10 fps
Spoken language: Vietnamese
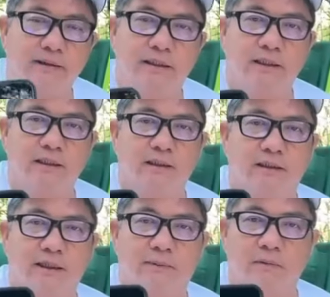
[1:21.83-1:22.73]
Cho nên
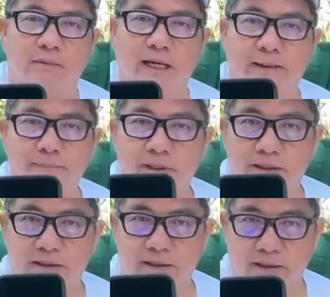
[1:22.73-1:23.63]
họ là một đám nghịch
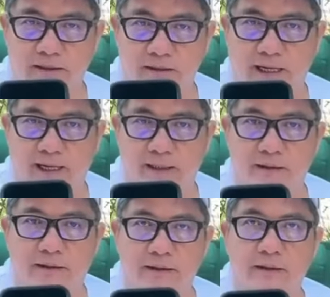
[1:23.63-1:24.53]
thiên, đại
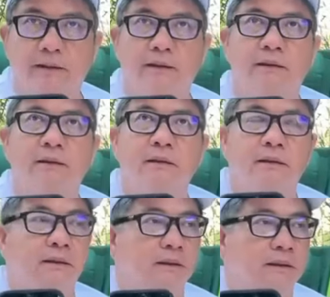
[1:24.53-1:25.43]
nghịch thiên,
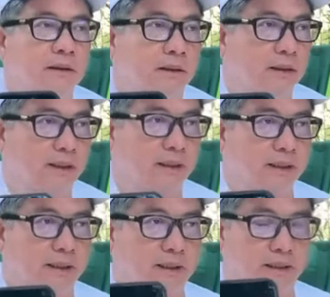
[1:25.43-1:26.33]

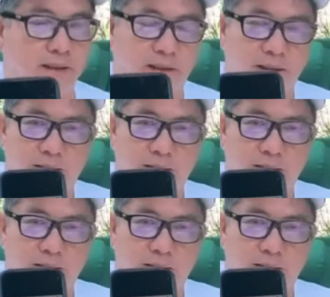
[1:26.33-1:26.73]
à,